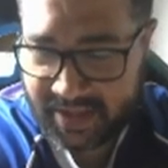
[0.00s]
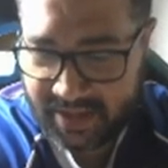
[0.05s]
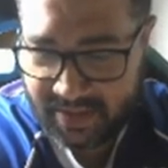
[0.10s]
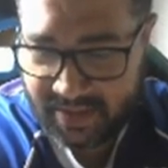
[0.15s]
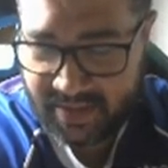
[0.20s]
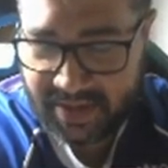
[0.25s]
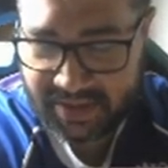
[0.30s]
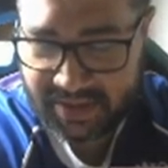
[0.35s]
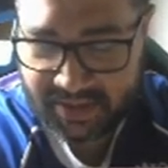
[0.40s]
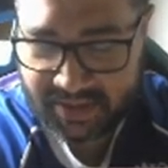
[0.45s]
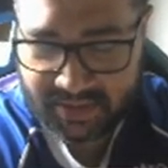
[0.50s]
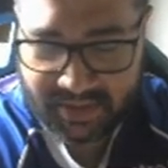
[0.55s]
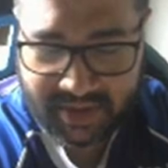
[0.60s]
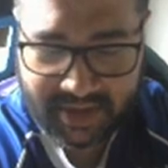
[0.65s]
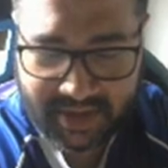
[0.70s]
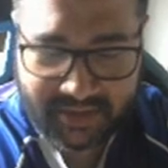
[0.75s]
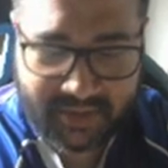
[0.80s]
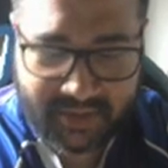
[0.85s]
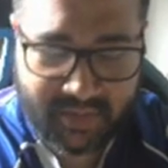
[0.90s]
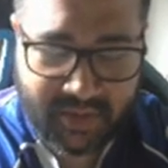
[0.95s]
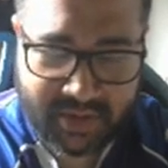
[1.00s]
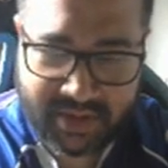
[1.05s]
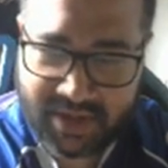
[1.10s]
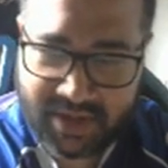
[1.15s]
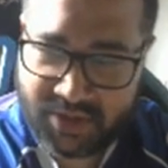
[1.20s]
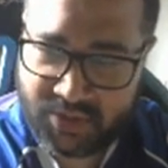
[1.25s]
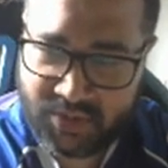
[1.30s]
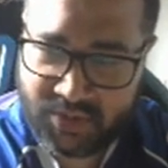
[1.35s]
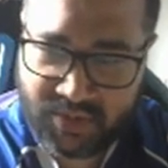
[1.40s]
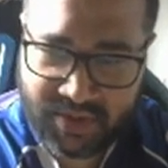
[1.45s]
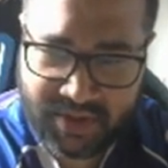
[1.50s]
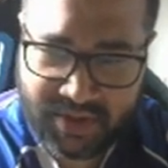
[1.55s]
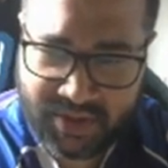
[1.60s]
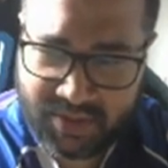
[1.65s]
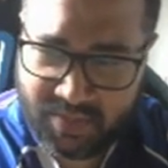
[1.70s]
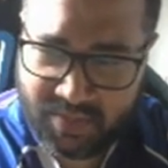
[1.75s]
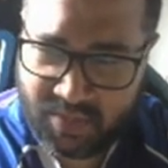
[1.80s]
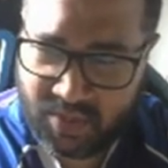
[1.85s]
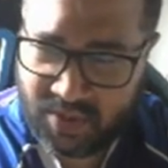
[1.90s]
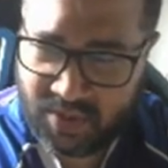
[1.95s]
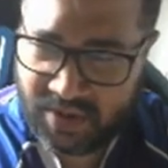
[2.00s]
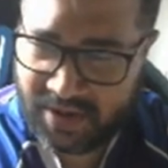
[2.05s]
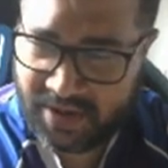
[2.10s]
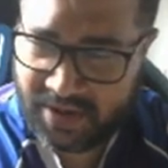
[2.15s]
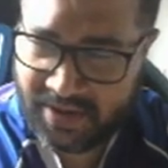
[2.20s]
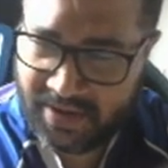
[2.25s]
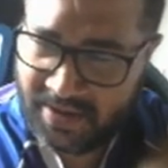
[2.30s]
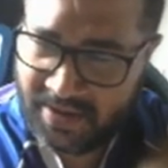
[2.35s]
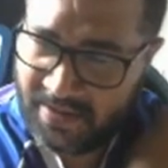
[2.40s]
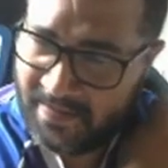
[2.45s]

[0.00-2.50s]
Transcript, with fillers: a animação do Gato de Botas 2, porra.